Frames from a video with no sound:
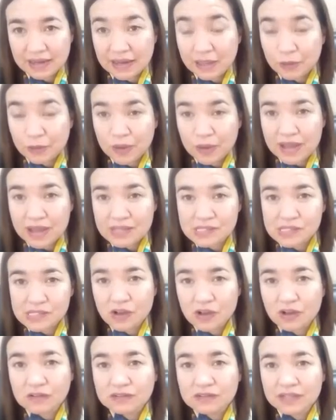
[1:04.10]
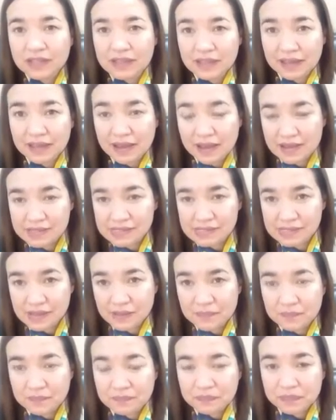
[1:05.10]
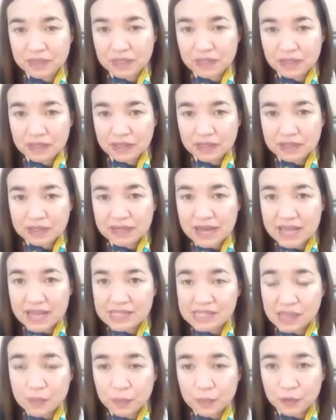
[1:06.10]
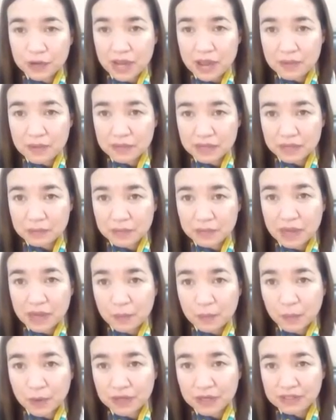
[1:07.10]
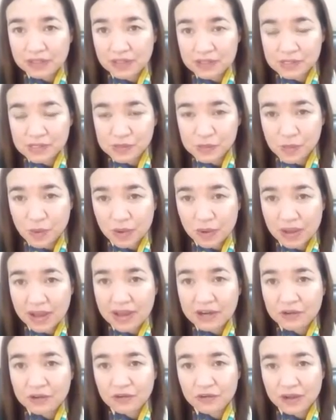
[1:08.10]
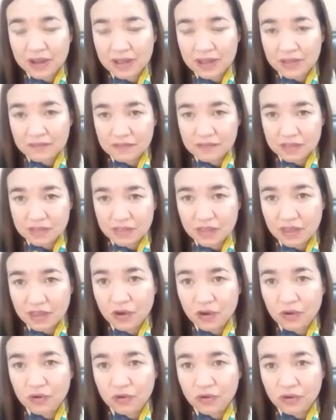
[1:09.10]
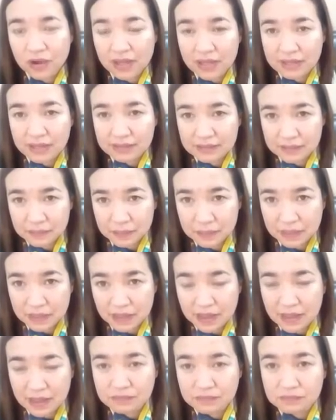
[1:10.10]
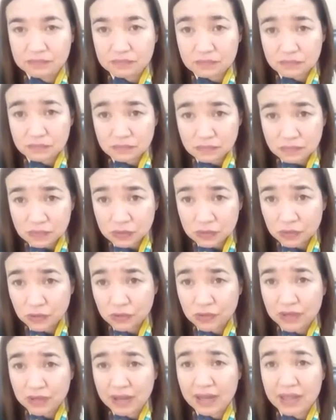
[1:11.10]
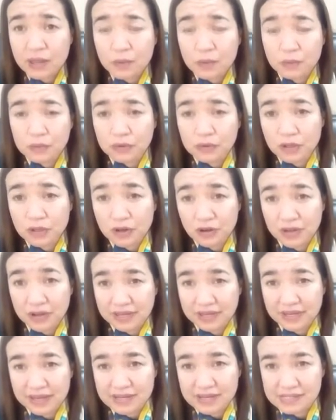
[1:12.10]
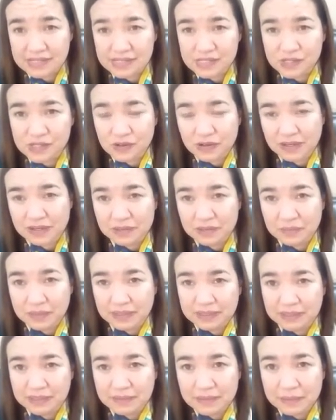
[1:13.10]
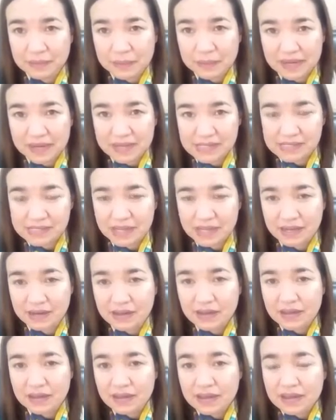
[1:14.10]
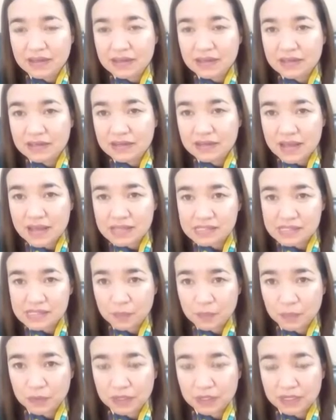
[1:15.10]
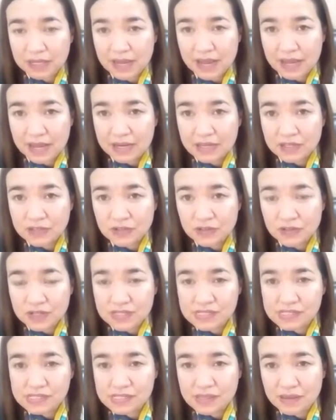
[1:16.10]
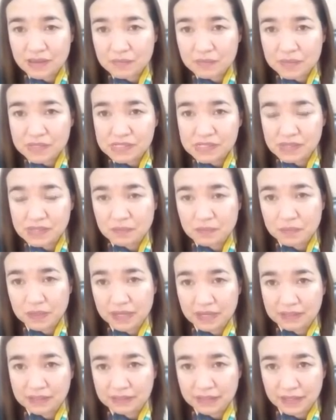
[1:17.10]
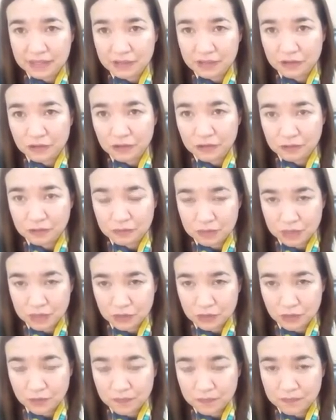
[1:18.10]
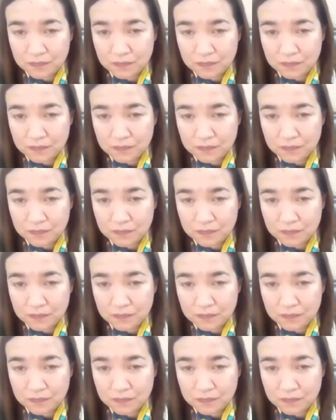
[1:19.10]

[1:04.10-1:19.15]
la educación desde casa. Gracias por abrirme las puertas de su hogar con cada video, con cada actividad, con cada uno de los ejercicios que le mandabas para hacer y gracias por el cariño que siempre, siempre han tenido conmigo.